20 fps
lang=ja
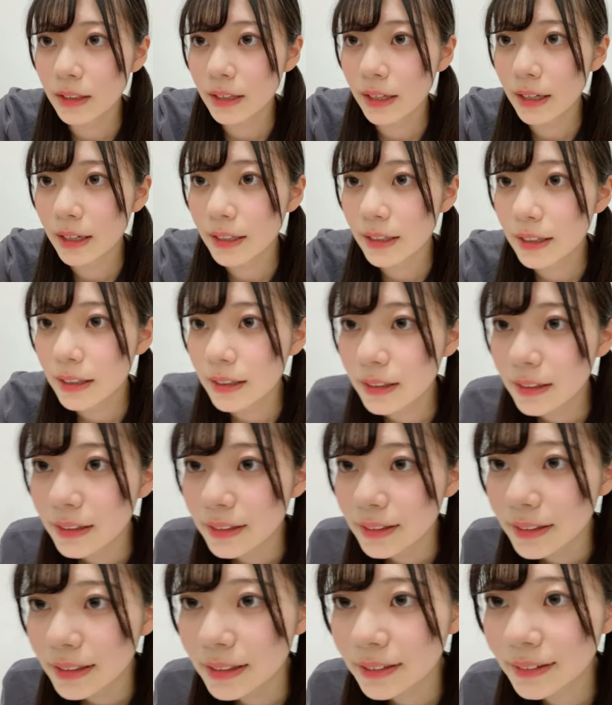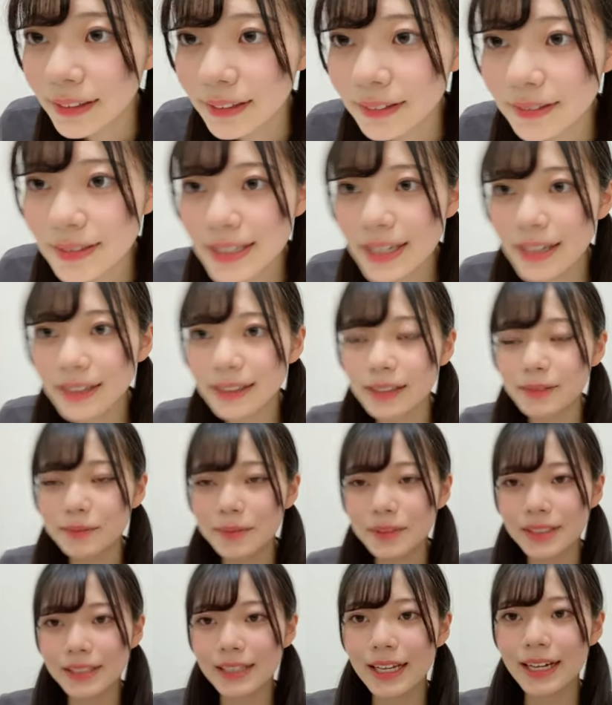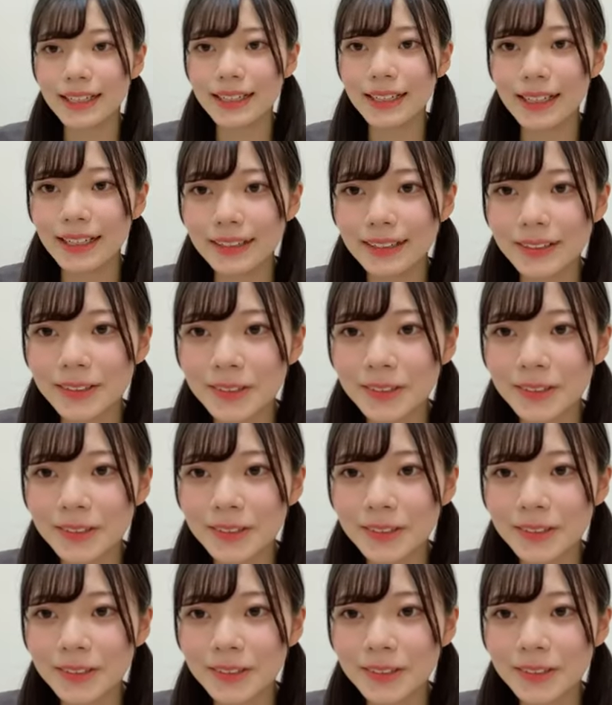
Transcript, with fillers: あいくねこさんリンボスターありが